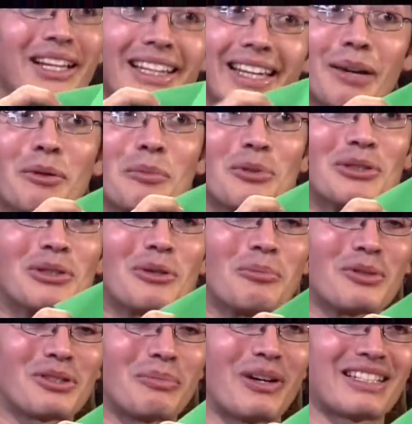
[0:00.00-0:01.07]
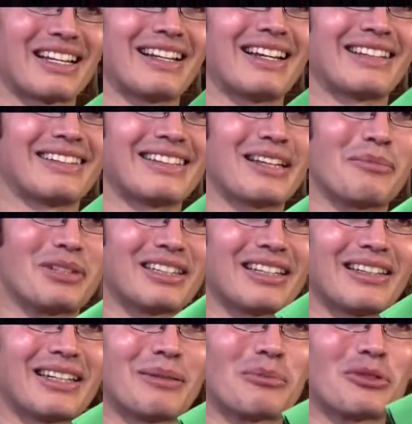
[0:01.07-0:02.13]
Y a propósito, pues más adelante también
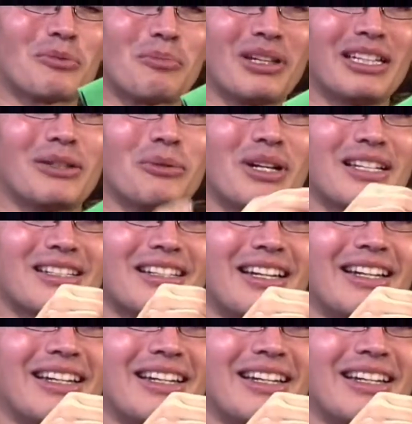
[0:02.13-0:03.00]
tendremos películas en